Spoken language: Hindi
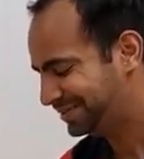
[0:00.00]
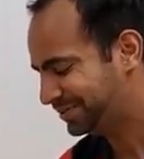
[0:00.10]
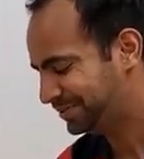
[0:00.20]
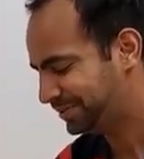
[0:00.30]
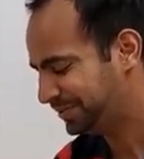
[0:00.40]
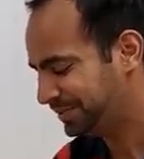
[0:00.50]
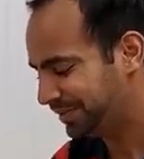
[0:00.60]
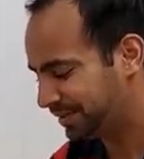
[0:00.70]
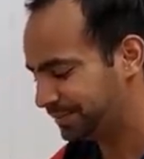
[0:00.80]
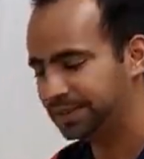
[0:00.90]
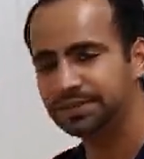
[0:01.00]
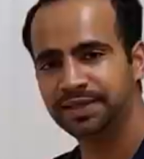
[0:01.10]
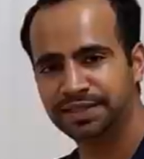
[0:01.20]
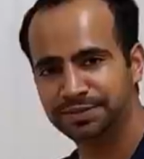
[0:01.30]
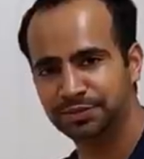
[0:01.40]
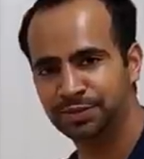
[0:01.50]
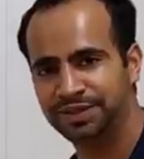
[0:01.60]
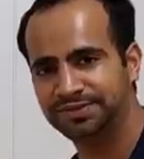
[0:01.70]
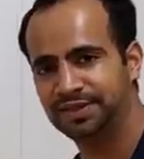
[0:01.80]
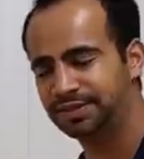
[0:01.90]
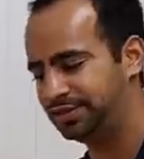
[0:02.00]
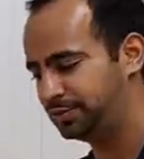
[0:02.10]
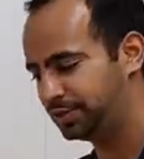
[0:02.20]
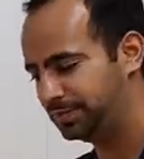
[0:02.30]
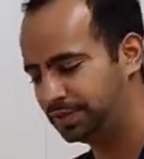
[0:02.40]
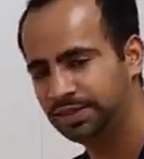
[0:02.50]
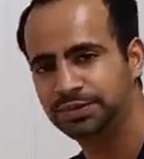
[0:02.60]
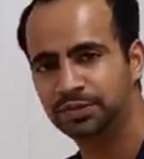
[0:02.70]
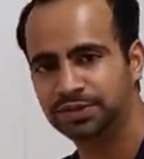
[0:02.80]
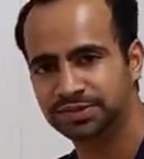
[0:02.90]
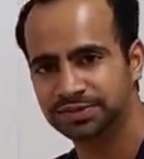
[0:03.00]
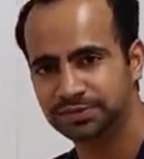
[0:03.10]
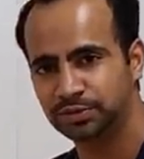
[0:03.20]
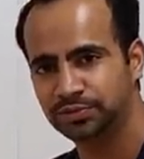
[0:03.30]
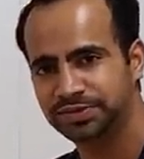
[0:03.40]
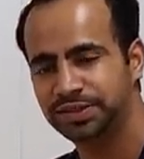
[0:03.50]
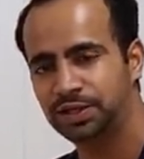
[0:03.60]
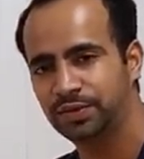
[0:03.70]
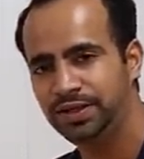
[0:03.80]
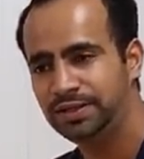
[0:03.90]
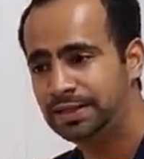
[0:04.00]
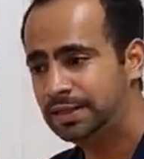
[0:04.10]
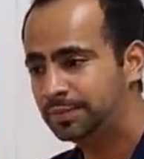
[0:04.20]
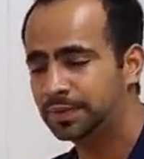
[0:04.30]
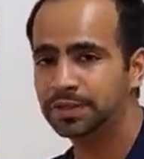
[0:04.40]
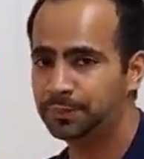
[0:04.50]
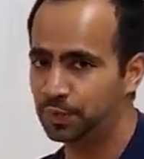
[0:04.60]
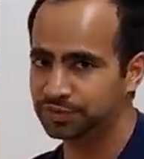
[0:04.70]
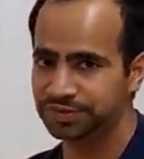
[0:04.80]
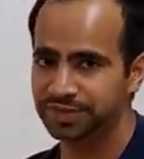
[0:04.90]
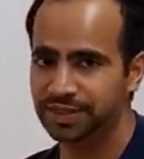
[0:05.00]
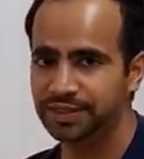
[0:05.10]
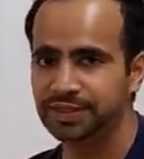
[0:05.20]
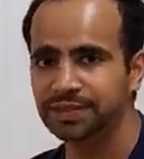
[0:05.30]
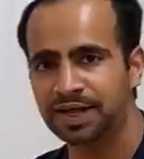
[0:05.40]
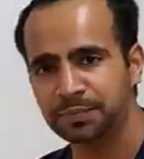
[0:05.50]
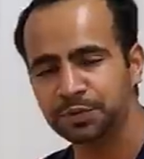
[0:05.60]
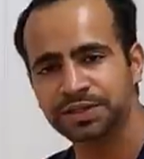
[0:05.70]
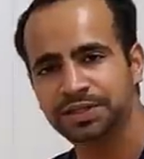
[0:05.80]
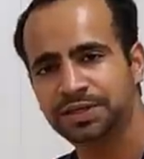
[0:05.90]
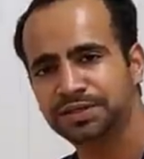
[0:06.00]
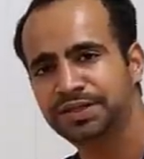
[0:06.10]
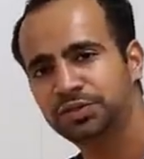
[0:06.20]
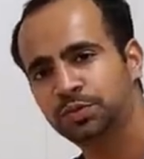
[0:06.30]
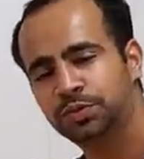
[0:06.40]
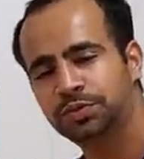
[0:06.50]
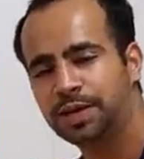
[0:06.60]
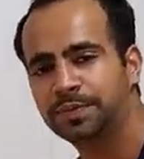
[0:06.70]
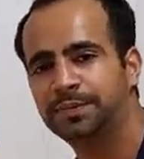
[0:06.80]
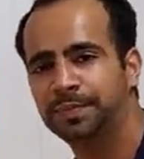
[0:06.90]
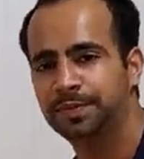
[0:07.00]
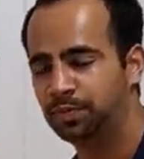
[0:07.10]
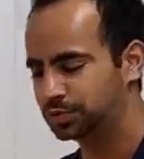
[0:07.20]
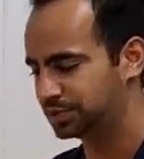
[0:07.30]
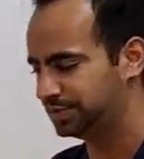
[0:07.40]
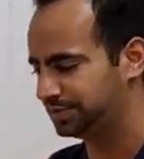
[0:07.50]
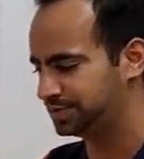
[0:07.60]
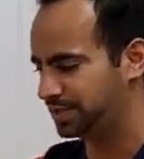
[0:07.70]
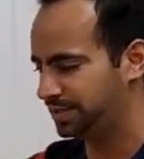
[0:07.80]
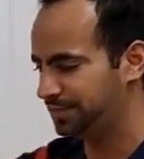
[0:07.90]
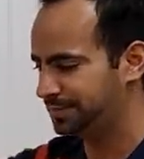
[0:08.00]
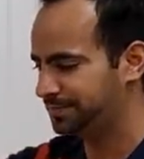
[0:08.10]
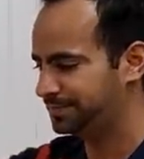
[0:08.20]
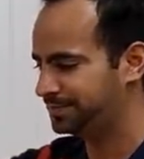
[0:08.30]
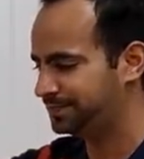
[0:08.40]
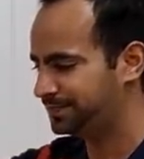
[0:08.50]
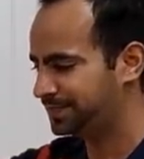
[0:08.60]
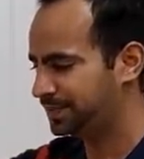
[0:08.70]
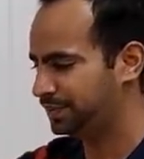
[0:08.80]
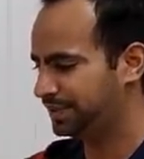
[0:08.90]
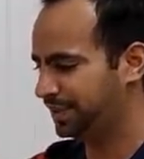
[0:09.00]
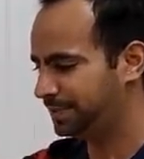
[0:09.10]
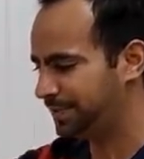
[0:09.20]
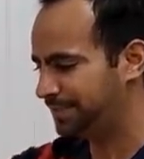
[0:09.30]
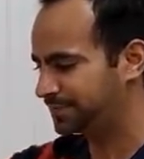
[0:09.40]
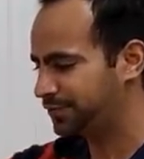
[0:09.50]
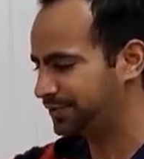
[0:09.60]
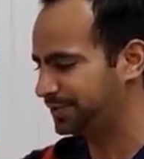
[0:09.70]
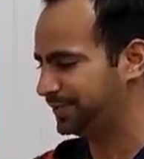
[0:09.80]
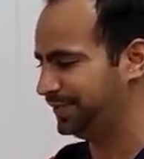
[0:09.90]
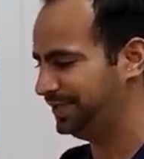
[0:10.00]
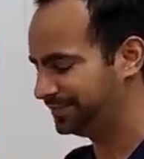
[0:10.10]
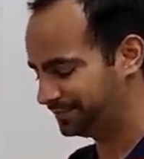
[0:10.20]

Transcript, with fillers: तो अभी देखने में थोड़ा इजी लग रहा है क्योंकि बड़ी थोड़ा सा इसको सीखा हुआ है पर प्रोसेस यही है आपको यही करना है तो आपका पपी बहुत जल्दी सीख जाएगा ओके अब गुड बॉय